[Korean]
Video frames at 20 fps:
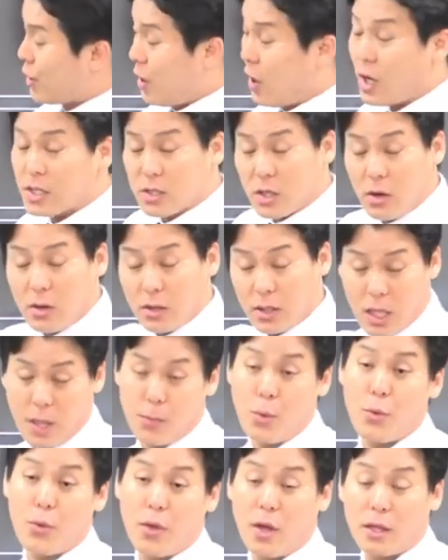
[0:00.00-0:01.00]
우리 여기서
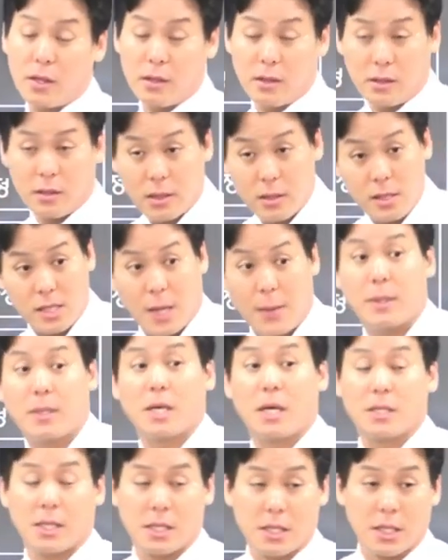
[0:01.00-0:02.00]
기본적인 틀을
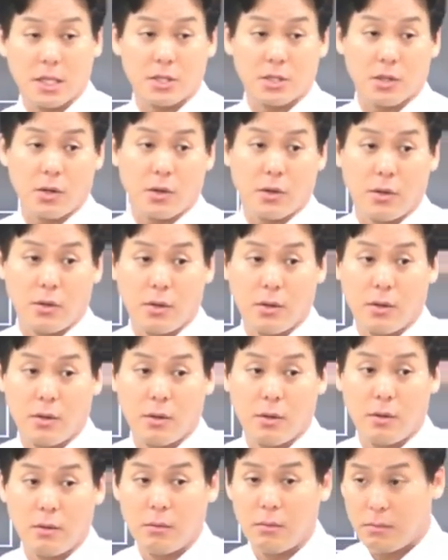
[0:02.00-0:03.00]
잡아서 가셔야 되겠죠.
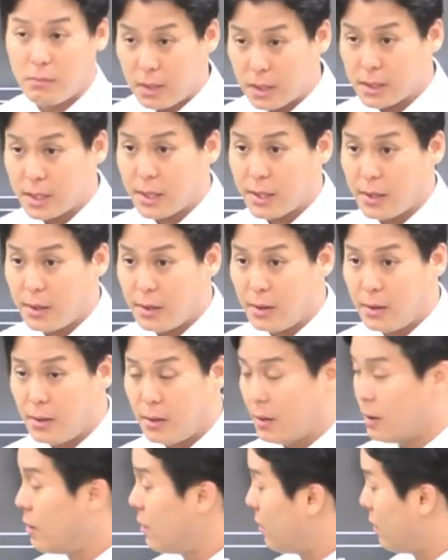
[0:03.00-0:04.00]

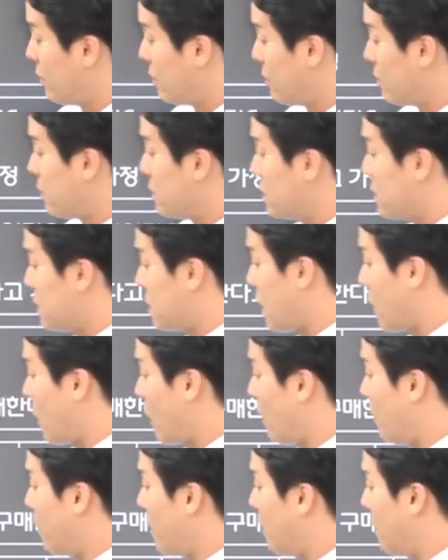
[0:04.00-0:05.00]
맞아요?
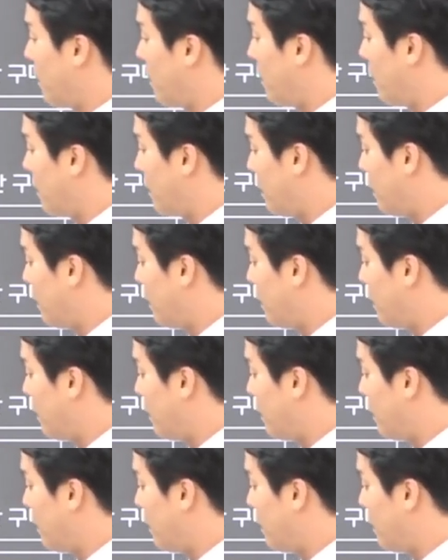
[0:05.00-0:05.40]
제곱,